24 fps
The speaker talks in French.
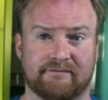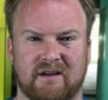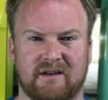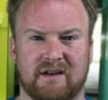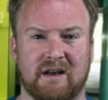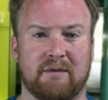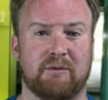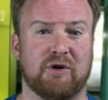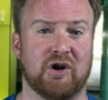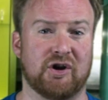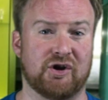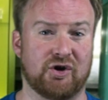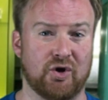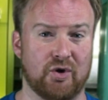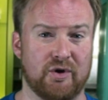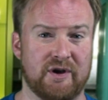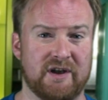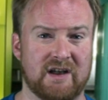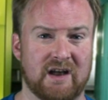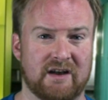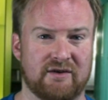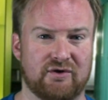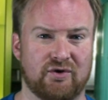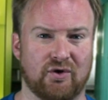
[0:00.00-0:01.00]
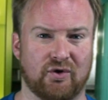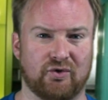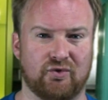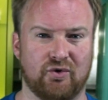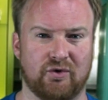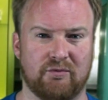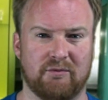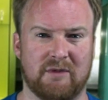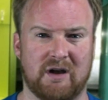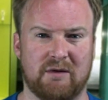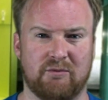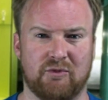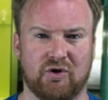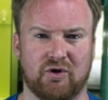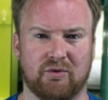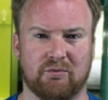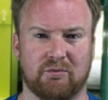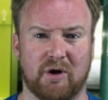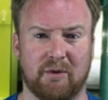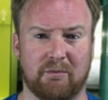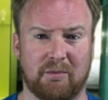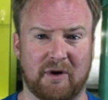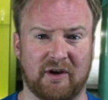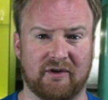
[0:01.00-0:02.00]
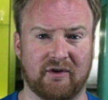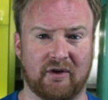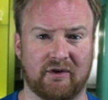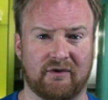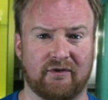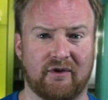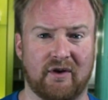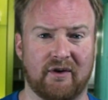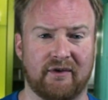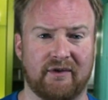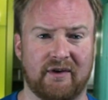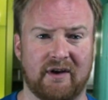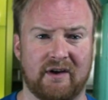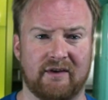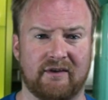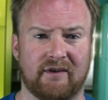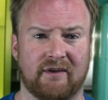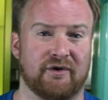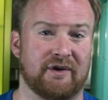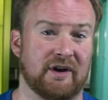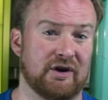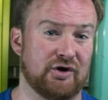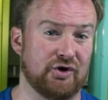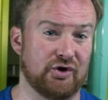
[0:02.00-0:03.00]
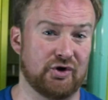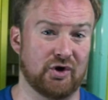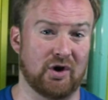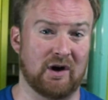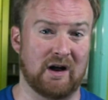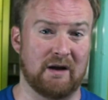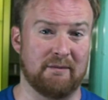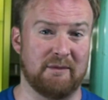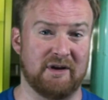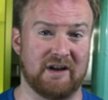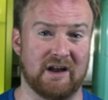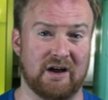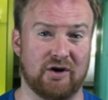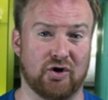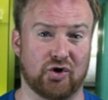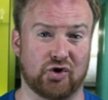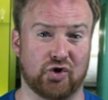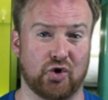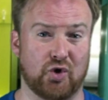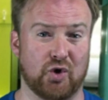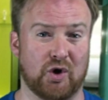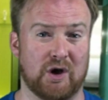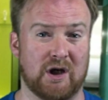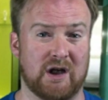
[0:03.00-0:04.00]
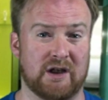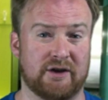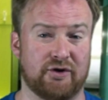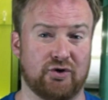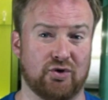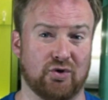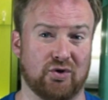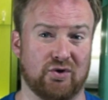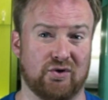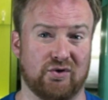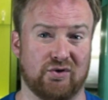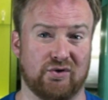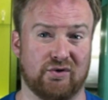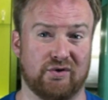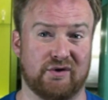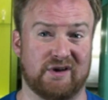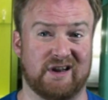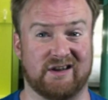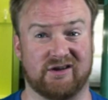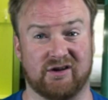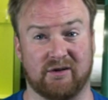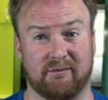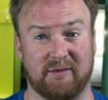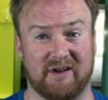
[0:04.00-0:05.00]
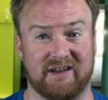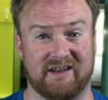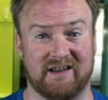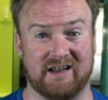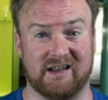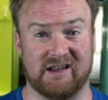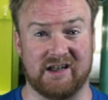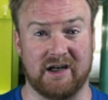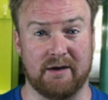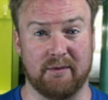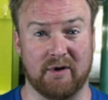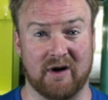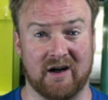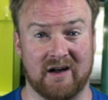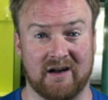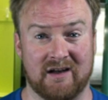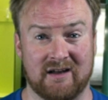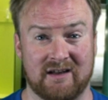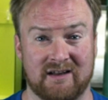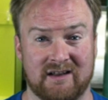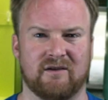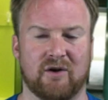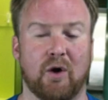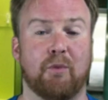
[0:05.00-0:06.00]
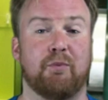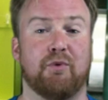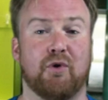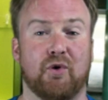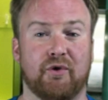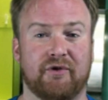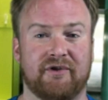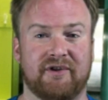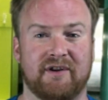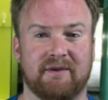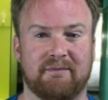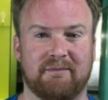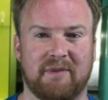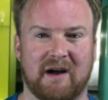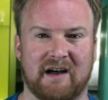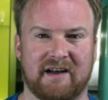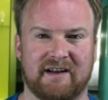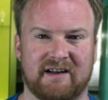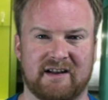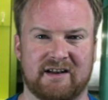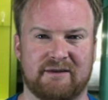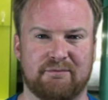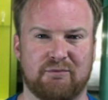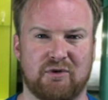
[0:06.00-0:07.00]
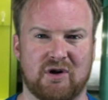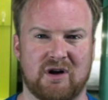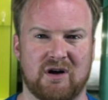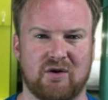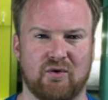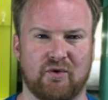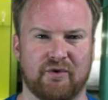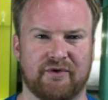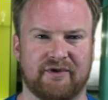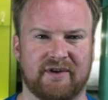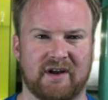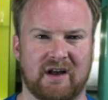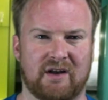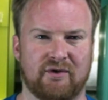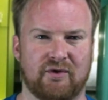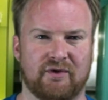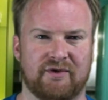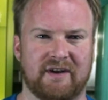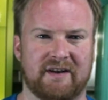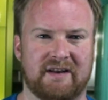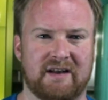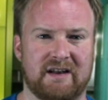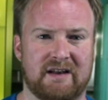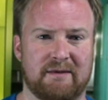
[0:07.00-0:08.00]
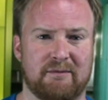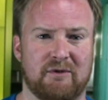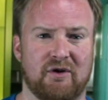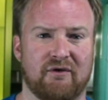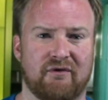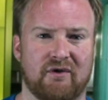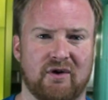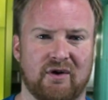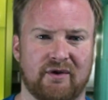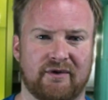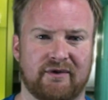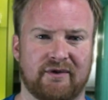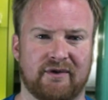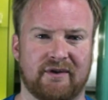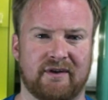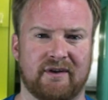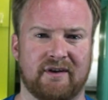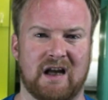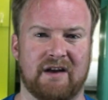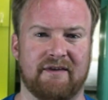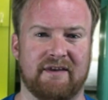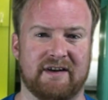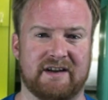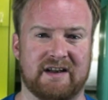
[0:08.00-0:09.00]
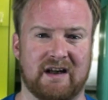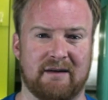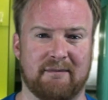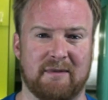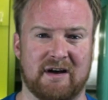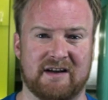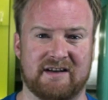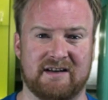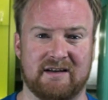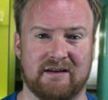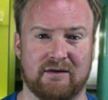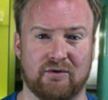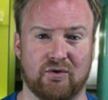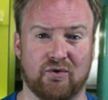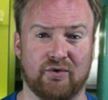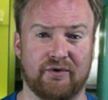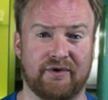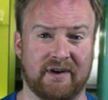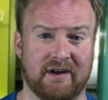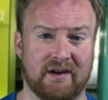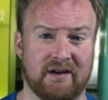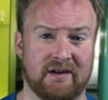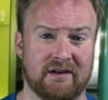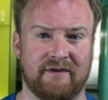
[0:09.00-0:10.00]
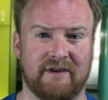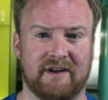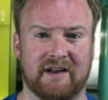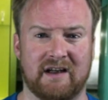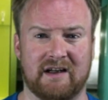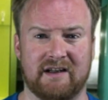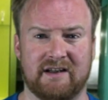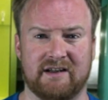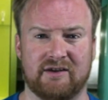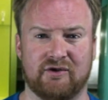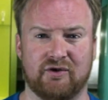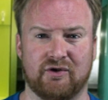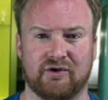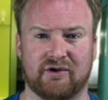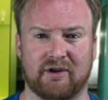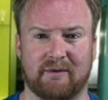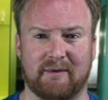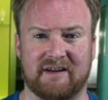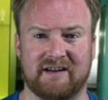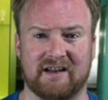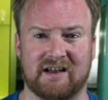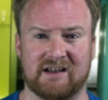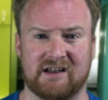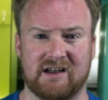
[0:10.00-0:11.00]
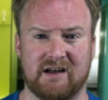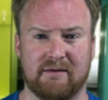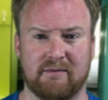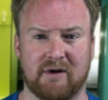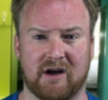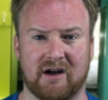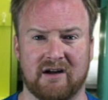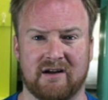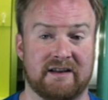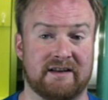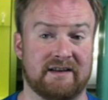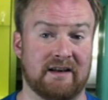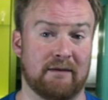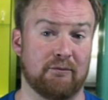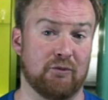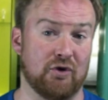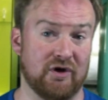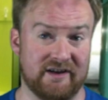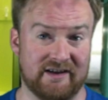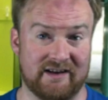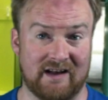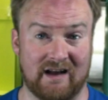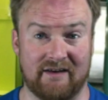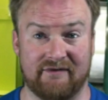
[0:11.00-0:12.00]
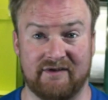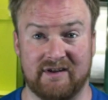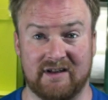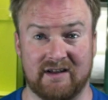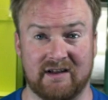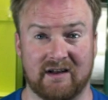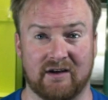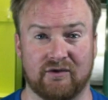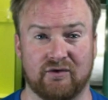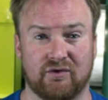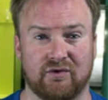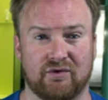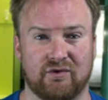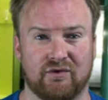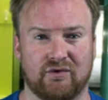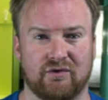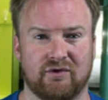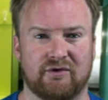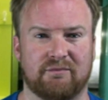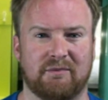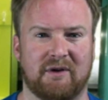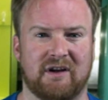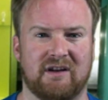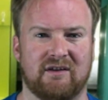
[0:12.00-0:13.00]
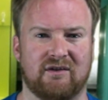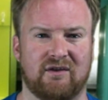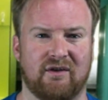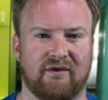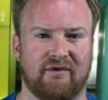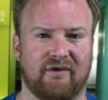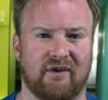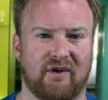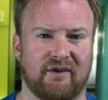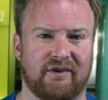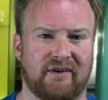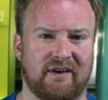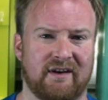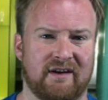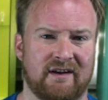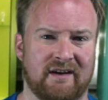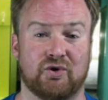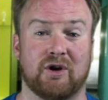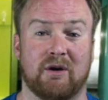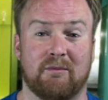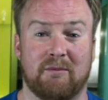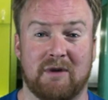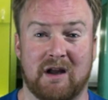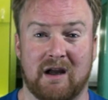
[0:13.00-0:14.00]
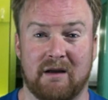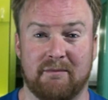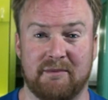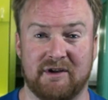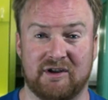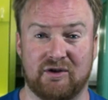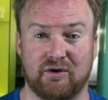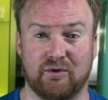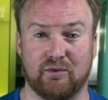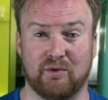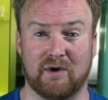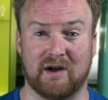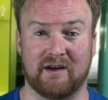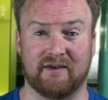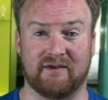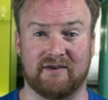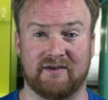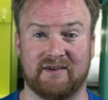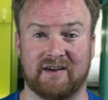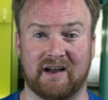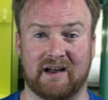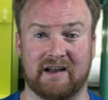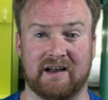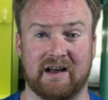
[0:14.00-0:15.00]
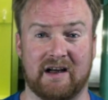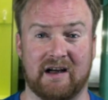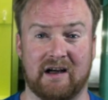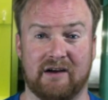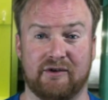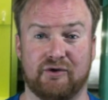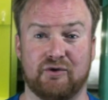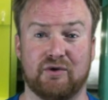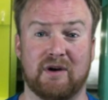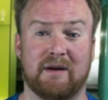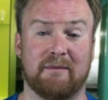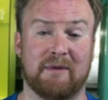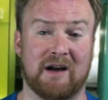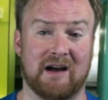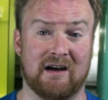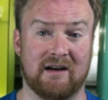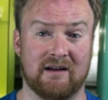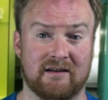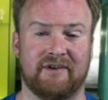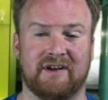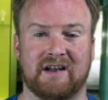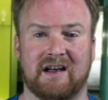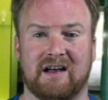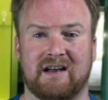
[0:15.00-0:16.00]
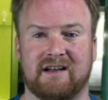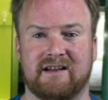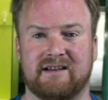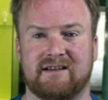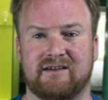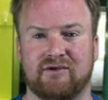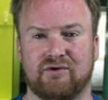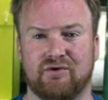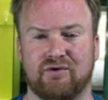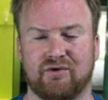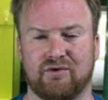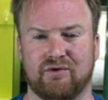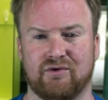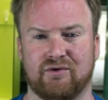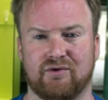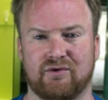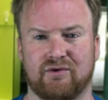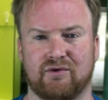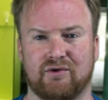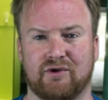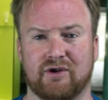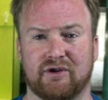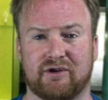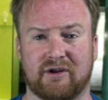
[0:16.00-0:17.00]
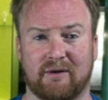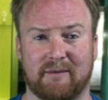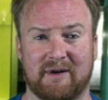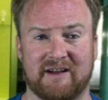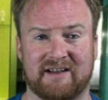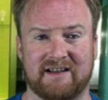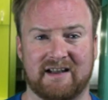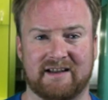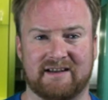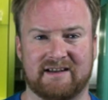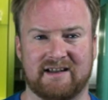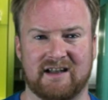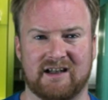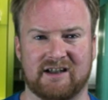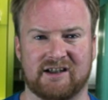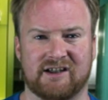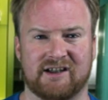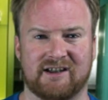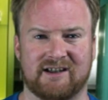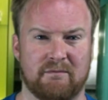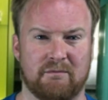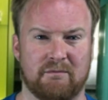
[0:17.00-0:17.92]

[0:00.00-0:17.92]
Damien Joly assure tout de même une bonne présence française en s'adjugeant la médaille en chocolat sur le 1500 mètres nage libre. On peut aussi parler d'espoir au sein de cette équipe de France avec un Maxime Grousset, finaliste du 100 mètres nage libre, qui symbolise l'avenir du sprint français, comme la bétinoise Cyrielle Duhamel, finaliste du 200 mètres 4 nage